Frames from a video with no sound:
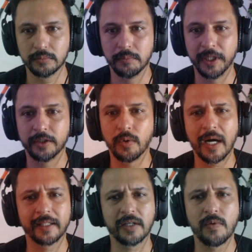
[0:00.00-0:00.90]
Meteu o
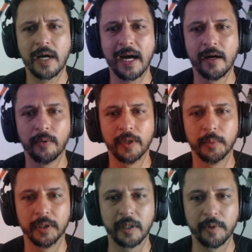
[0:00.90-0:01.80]
cara tá com carrão, né,
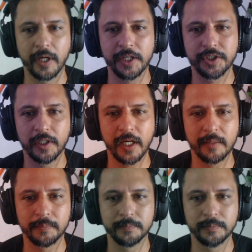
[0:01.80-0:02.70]
mano? Caminhonete ali é
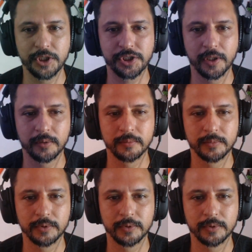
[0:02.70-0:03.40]
bichão.